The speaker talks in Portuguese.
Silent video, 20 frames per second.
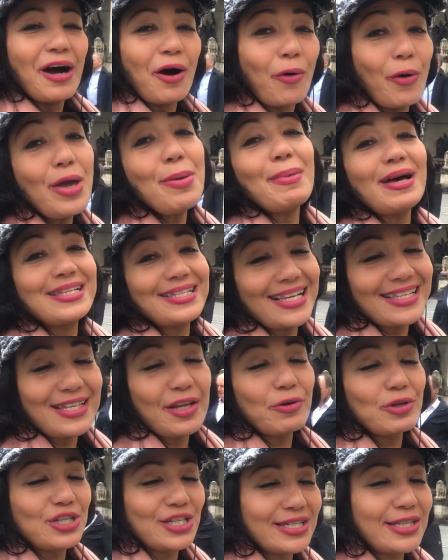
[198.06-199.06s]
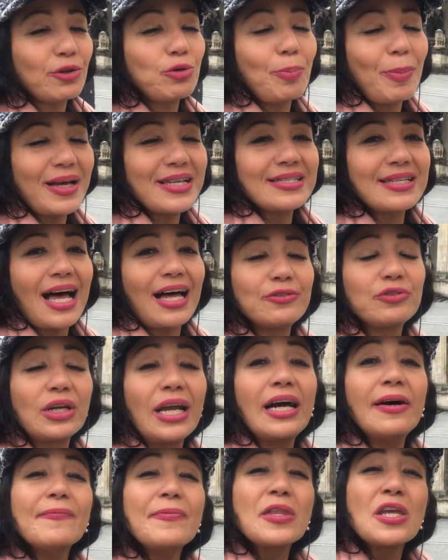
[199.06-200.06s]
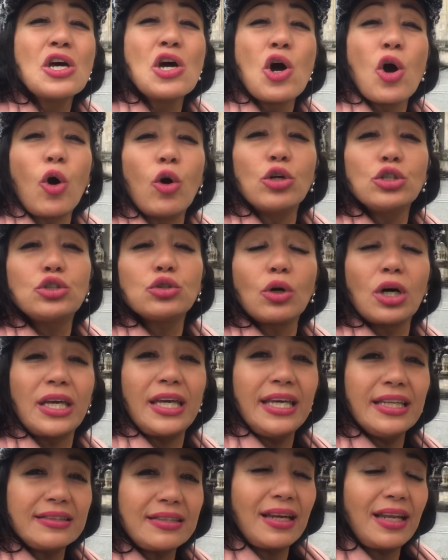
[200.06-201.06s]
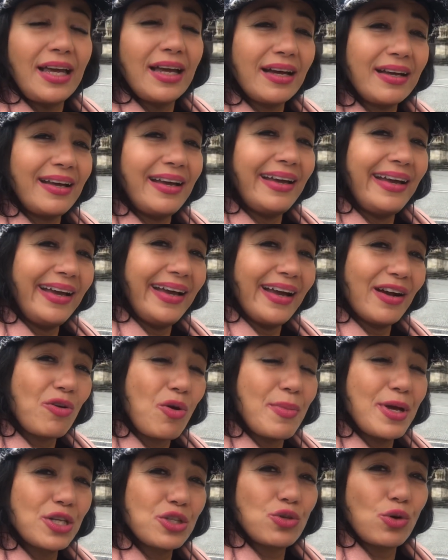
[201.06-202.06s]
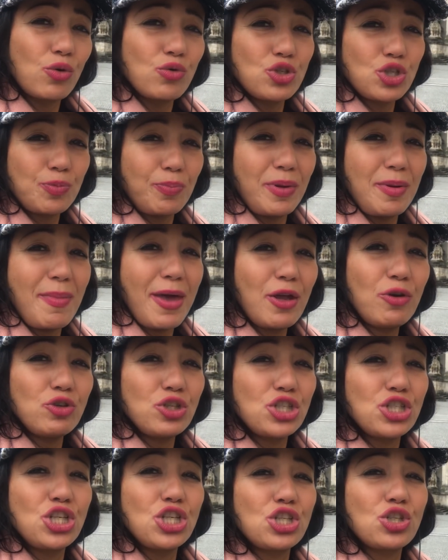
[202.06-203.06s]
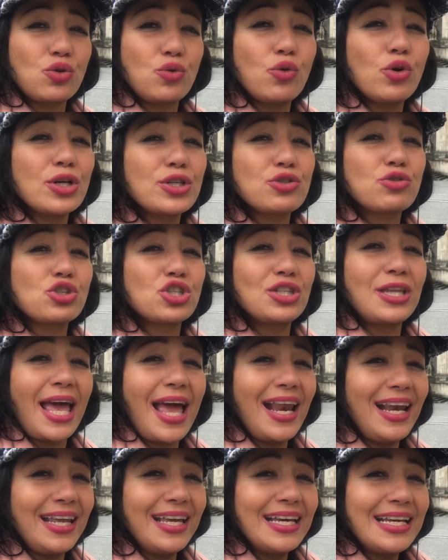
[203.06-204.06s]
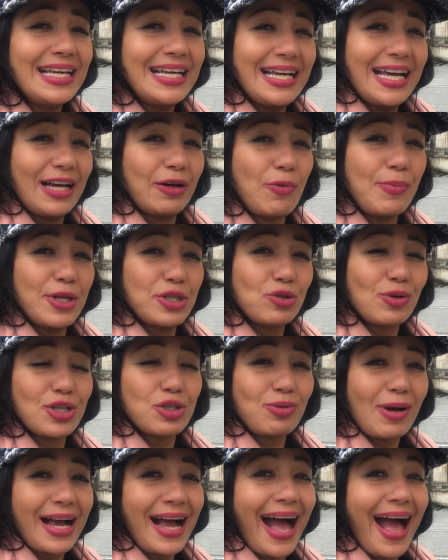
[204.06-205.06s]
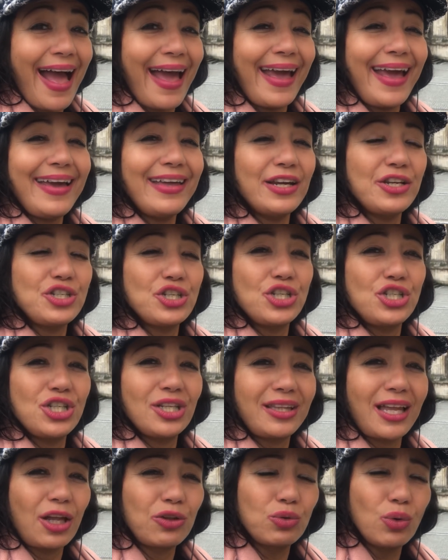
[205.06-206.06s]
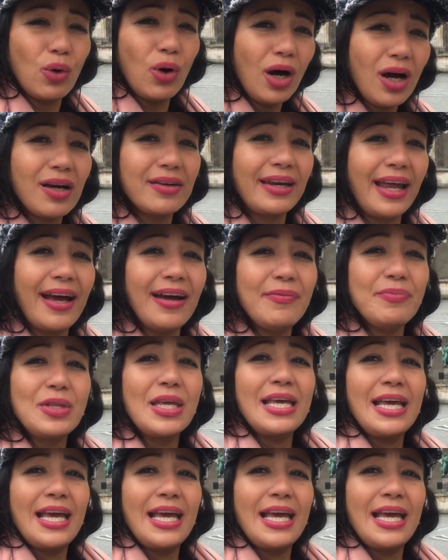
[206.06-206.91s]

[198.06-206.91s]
ruim, mas essa notícia é do passado, né? Onde o Hitler é, começou os primeiros discursos dele, começou a sua carreira de ditador, né?